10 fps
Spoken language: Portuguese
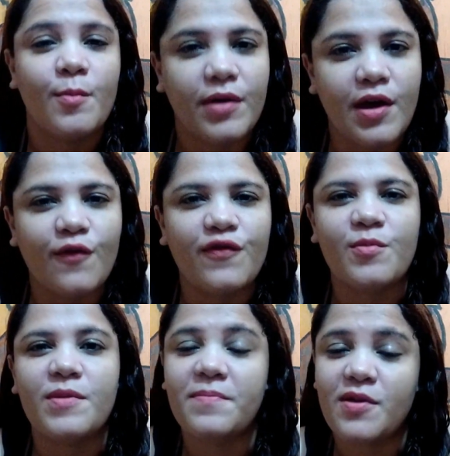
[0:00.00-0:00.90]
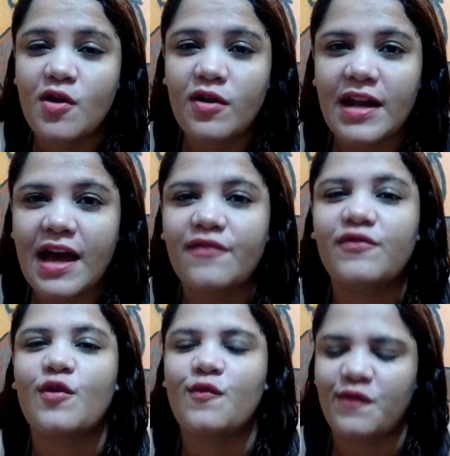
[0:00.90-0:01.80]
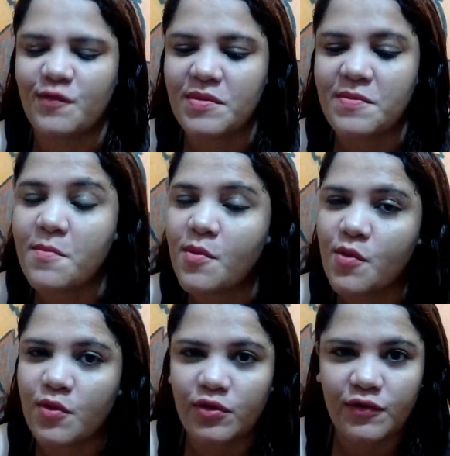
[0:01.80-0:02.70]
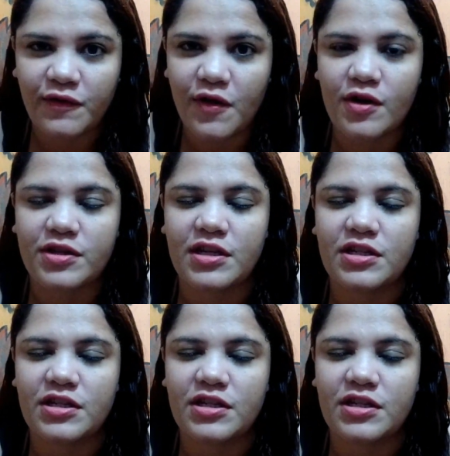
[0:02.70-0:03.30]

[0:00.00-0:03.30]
Porque é um filme biográfico, é um filme muito forte.